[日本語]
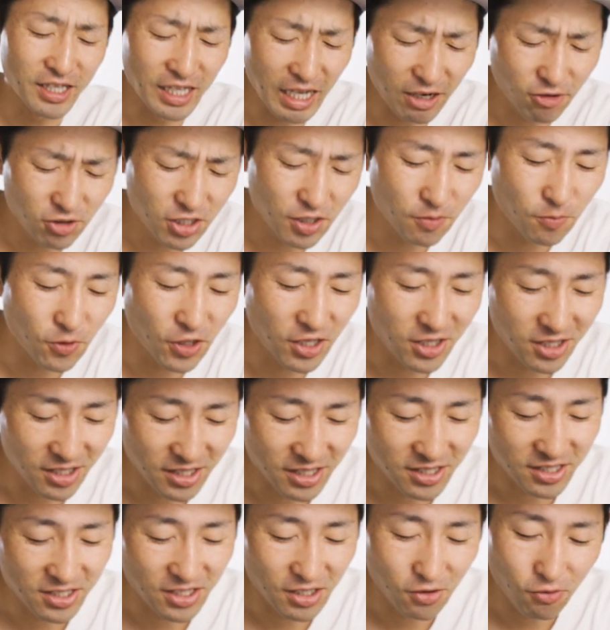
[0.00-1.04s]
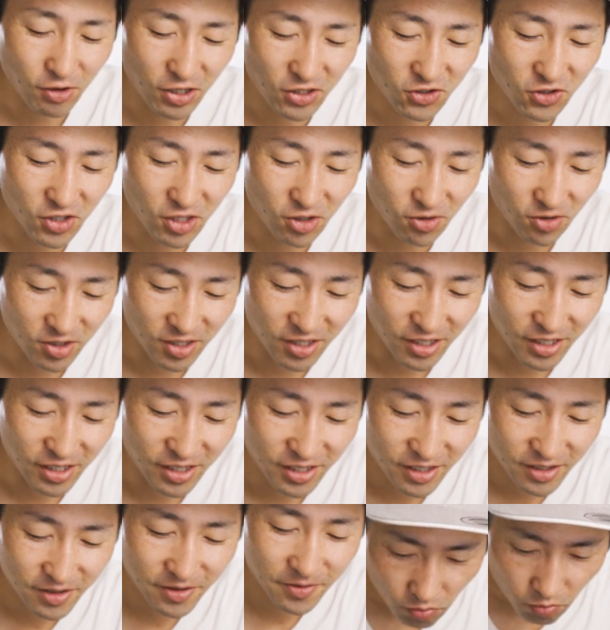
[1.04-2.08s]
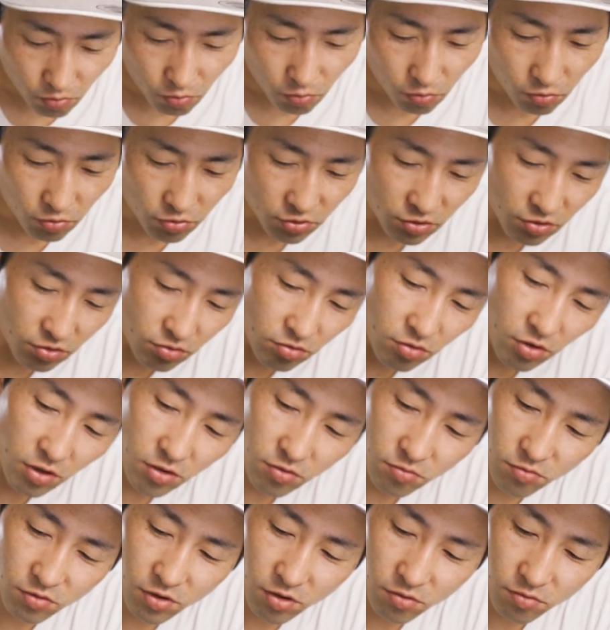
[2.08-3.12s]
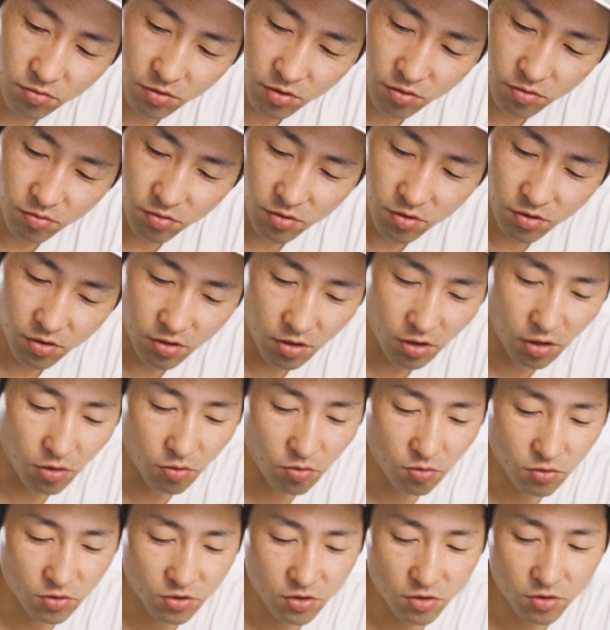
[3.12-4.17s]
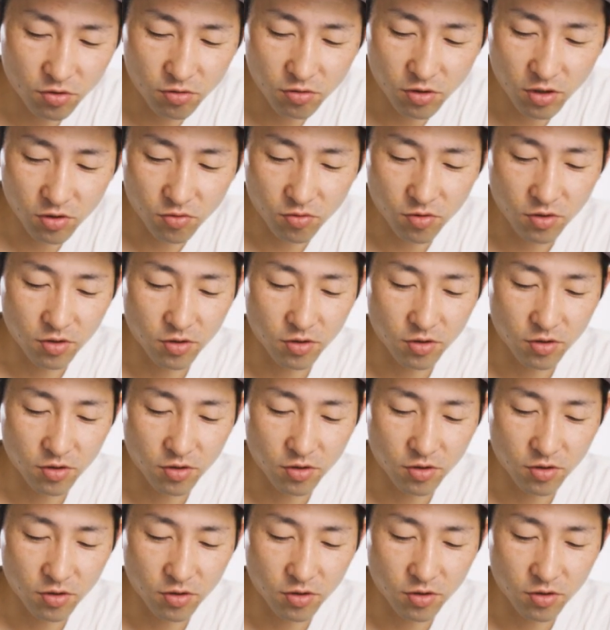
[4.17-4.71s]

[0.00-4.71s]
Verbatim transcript: 直してもらったんですね。忘れとった。ここ補修後なのか？あ、補修後。